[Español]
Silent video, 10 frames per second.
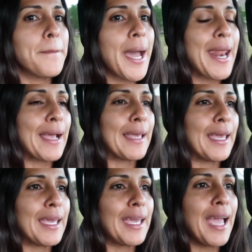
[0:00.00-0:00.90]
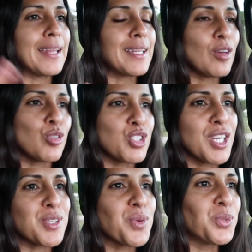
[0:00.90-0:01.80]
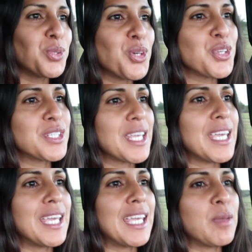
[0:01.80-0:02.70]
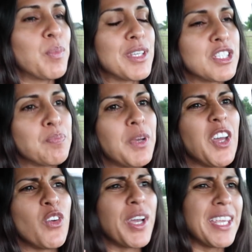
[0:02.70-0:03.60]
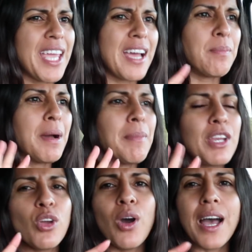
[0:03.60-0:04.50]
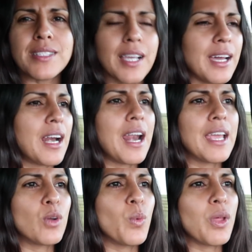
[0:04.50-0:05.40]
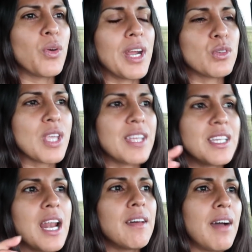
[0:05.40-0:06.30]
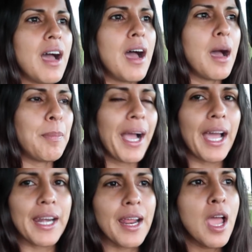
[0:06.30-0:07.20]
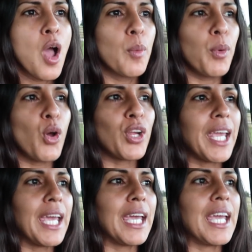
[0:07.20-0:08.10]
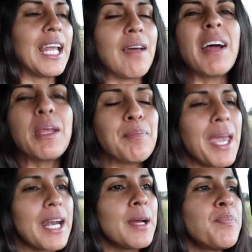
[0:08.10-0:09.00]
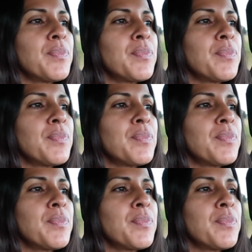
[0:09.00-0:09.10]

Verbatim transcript: para que anden los tres juntos y pues creo que ya va Mario a sacar la incubadora, o sea, ya la va a apagar porque la va a limpiar